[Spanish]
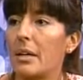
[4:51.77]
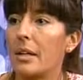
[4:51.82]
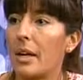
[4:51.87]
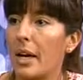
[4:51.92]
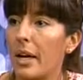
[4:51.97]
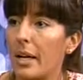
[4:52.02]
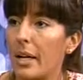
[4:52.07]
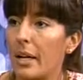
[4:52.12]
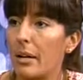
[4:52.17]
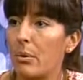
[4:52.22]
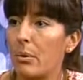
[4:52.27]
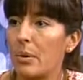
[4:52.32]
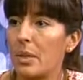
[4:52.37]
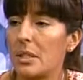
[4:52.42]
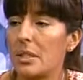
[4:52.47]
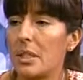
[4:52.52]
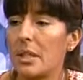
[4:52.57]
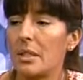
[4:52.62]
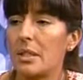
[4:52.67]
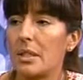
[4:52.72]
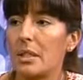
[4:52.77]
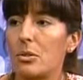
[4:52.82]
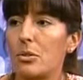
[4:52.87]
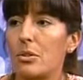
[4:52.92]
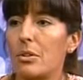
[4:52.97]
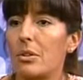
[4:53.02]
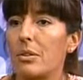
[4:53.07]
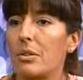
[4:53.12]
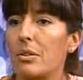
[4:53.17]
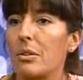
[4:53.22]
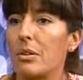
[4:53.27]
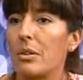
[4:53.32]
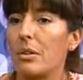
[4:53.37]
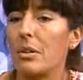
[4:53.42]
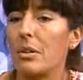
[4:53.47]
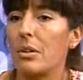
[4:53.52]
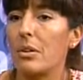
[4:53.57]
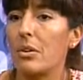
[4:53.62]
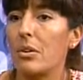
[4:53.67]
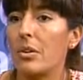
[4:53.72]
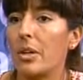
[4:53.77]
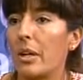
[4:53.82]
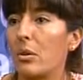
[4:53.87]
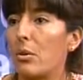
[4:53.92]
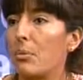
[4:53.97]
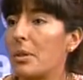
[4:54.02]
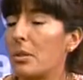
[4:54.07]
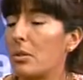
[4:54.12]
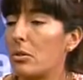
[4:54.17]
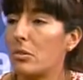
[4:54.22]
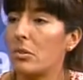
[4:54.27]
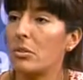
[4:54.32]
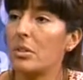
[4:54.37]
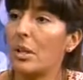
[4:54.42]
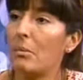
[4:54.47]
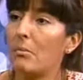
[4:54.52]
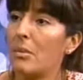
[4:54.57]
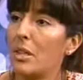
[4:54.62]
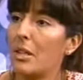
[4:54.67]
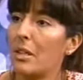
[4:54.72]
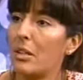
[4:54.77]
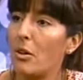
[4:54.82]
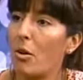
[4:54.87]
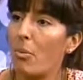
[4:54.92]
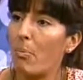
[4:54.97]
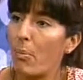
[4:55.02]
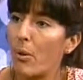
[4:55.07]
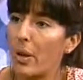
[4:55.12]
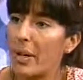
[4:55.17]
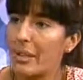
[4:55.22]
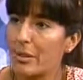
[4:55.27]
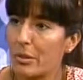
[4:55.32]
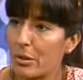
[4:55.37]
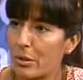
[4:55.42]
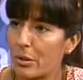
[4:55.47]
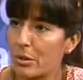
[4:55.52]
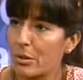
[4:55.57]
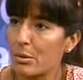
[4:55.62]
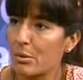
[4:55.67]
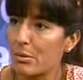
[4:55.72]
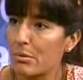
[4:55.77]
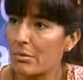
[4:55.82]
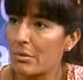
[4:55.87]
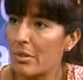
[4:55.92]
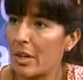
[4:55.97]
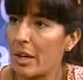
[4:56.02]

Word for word: cae la judicialización, con argumentos totalmente opuestos